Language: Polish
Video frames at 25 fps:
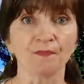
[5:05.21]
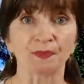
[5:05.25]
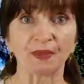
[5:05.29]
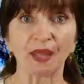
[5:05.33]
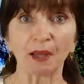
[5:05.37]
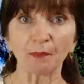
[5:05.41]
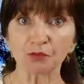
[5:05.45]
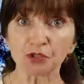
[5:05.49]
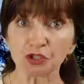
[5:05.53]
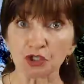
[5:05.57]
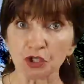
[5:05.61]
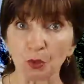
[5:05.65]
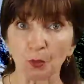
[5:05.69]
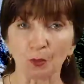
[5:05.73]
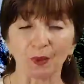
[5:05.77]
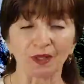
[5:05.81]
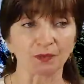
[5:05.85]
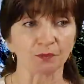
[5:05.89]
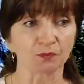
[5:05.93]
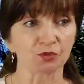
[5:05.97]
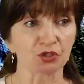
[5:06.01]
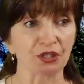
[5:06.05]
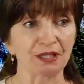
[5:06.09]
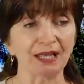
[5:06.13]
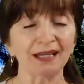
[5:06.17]
Na
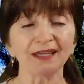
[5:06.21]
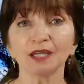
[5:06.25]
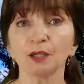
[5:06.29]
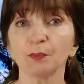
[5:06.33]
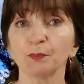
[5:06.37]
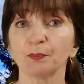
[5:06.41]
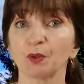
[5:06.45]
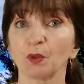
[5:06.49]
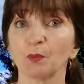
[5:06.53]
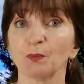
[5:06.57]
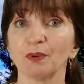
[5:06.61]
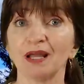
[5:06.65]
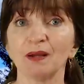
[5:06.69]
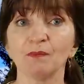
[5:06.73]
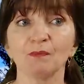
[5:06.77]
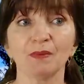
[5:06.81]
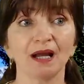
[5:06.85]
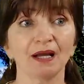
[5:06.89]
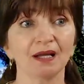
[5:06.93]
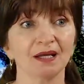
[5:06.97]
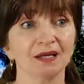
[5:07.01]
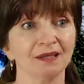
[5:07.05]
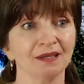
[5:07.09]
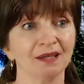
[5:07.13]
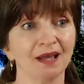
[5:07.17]
przykład przy takich
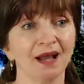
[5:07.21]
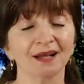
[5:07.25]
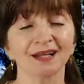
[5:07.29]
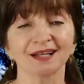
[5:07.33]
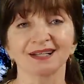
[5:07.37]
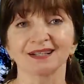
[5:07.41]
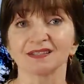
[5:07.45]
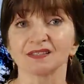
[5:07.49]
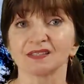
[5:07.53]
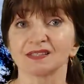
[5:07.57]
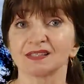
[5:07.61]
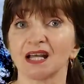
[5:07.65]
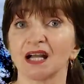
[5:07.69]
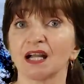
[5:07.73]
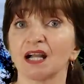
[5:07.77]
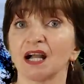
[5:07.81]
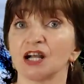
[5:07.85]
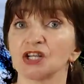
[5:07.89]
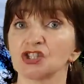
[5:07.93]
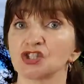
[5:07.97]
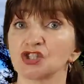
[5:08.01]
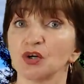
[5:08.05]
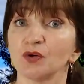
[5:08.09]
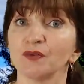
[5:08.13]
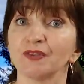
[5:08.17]
problemach jak
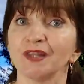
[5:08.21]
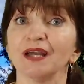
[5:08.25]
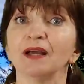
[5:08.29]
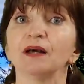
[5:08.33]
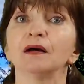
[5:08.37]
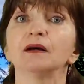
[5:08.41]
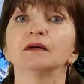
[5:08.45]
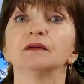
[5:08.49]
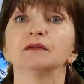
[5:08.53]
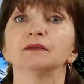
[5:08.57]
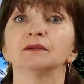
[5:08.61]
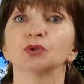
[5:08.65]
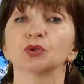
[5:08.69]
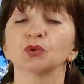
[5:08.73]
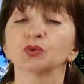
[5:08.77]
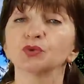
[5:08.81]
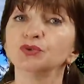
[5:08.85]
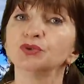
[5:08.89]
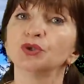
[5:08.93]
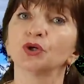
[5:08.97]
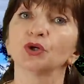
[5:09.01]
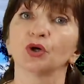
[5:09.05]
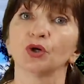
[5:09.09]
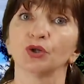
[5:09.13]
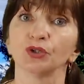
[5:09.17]
zakażone
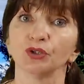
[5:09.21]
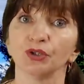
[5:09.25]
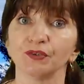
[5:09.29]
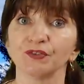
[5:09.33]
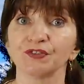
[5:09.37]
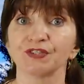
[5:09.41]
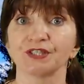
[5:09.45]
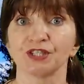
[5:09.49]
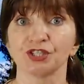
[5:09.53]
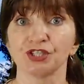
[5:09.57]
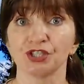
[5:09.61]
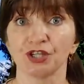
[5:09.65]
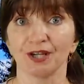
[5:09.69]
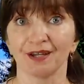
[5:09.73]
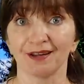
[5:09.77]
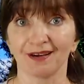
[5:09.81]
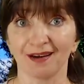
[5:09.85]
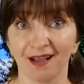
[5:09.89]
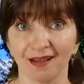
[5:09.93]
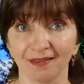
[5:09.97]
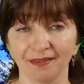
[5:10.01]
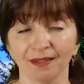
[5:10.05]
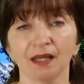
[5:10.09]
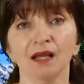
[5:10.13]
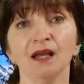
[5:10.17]
trudno gojące się
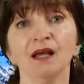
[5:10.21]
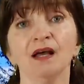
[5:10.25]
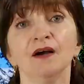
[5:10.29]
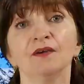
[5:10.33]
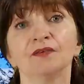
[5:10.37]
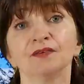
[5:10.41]
rany.